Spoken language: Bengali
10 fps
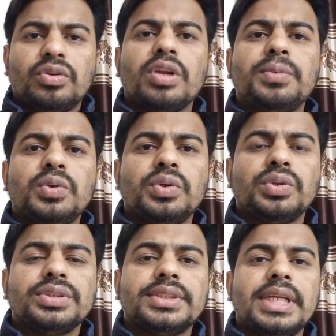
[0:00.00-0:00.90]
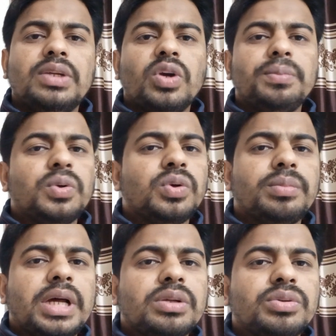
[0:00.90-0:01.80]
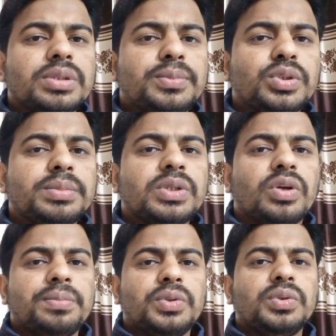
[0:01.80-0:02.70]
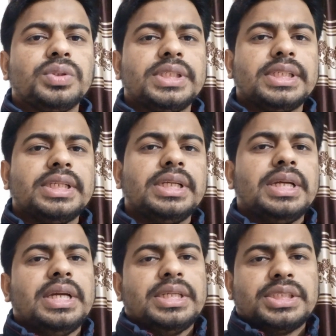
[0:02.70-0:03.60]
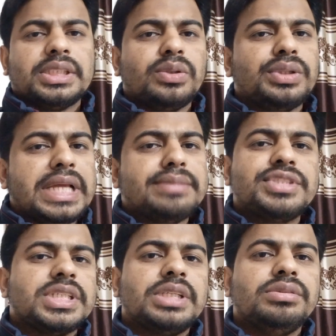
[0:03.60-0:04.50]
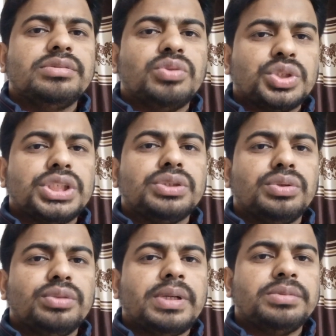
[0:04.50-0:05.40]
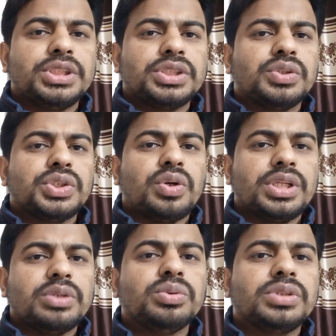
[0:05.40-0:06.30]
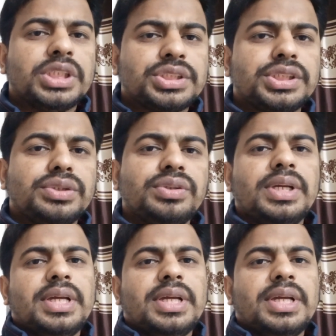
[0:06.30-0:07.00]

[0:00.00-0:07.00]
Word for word: গল্পগুলো রয়েছে এই গল্পগুলো ভালো করে পড়বে গল্পগুলো থেকে সাধারণত এমসিকিউ কোশ্চেনগুলো বা বিশেষ করে সঠিক উত্তিক চিহ্ন